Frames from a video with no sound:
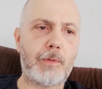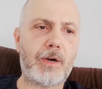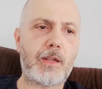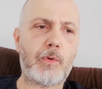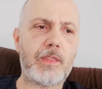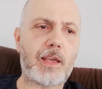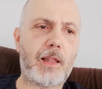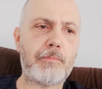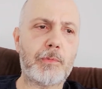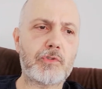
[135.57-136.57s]
mi pare quando è
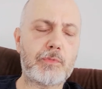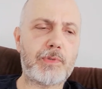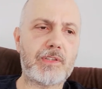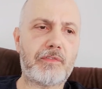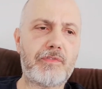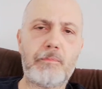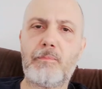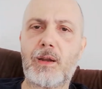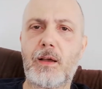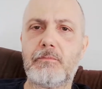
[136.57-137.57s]
che l'abbiamo sospeso a
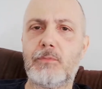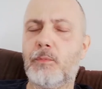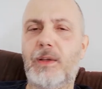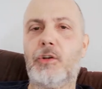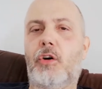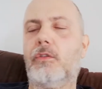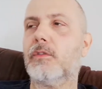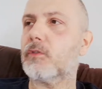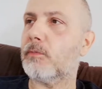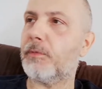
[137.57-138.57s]
febbraio, non mi
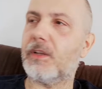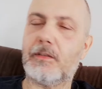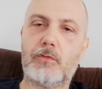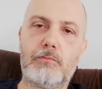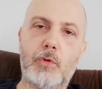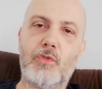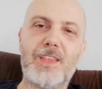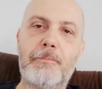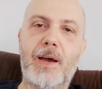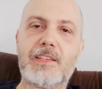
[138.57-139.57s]
ricordo, insomma, poi
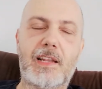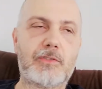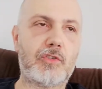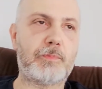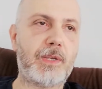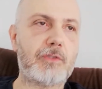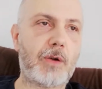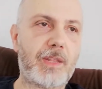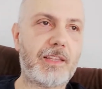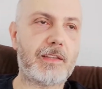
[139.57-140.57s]
ogni paese l'ha
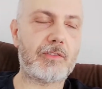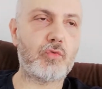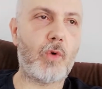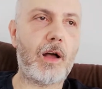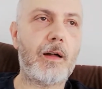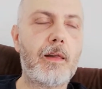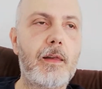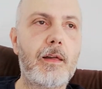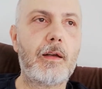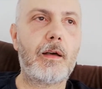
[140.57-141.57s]
sospeso a una data sua,
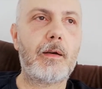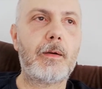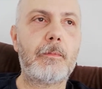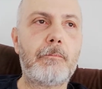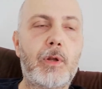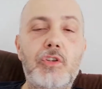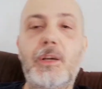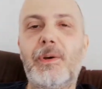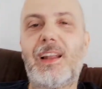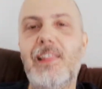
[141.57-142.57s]
però
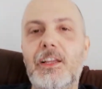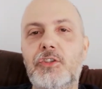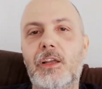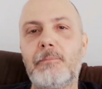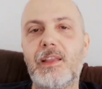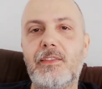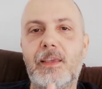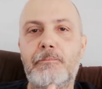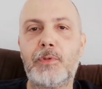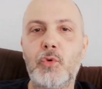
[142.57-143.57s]
diciamo era
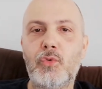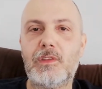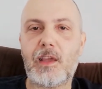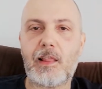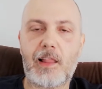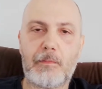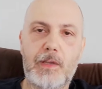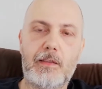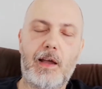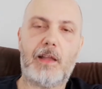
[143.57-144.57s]
leggermente più della
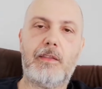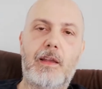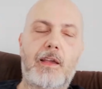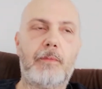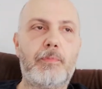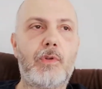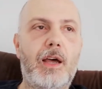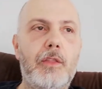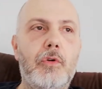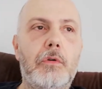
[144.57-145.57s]
metà del
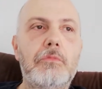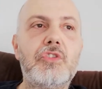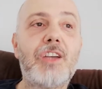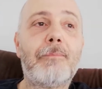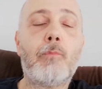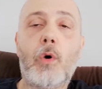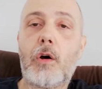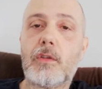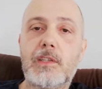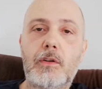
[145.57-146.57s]
campionato, già
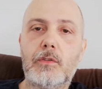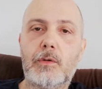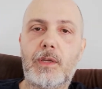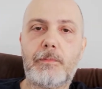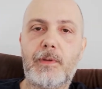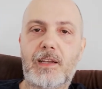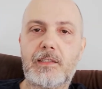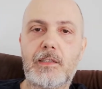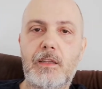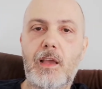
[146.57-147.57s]
buono secondo me per
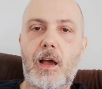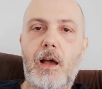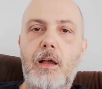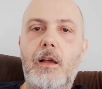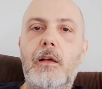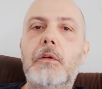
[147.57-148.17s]
assegnare